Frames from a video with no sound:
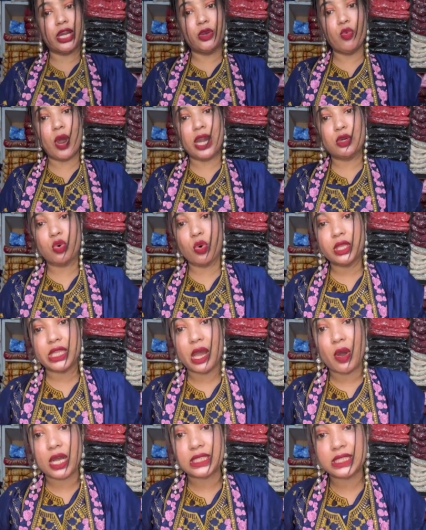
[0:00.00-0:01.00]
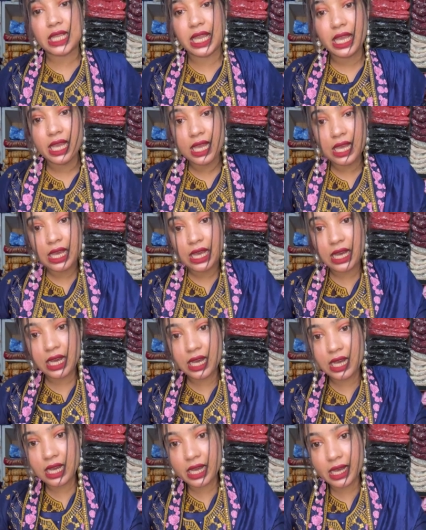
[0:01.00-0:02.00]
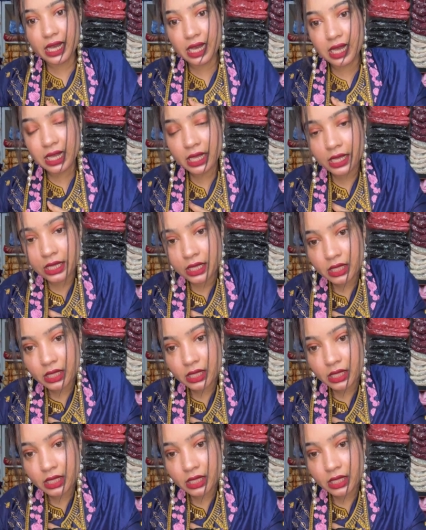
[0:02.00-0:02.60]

এমব্রয়ডারি ওয়ার্ক করে দেওয়া আছে আহ